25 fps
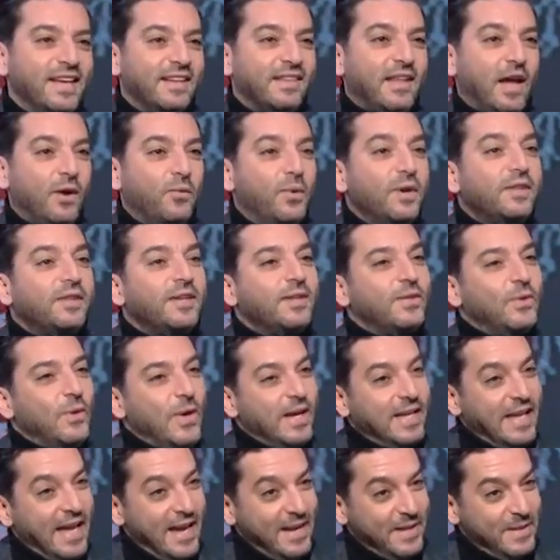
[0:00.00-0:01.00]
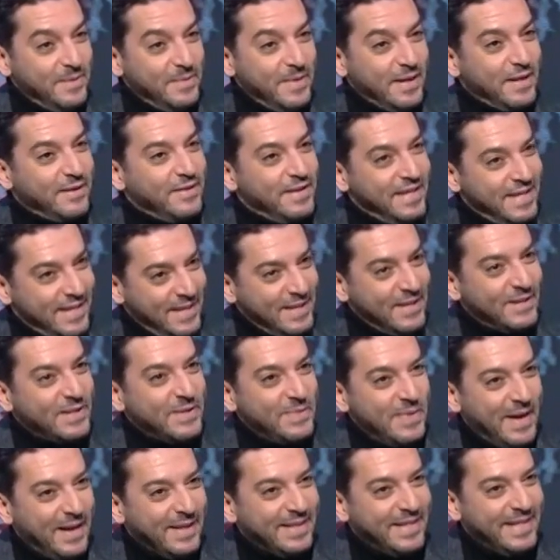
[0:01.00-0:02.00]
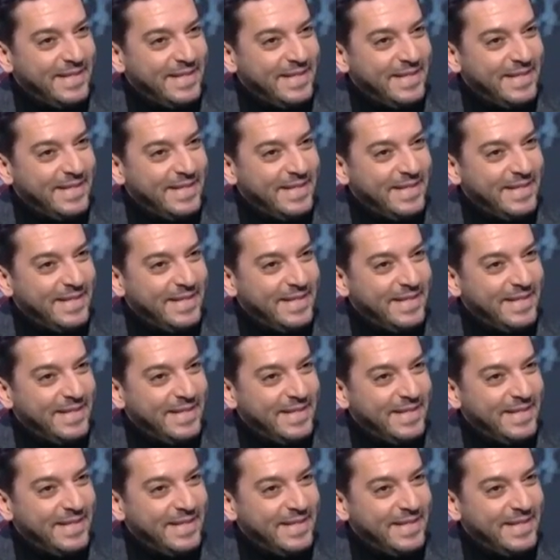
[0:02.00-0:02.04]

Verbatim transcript: تعودت انه انا ادمج فيك الجمعه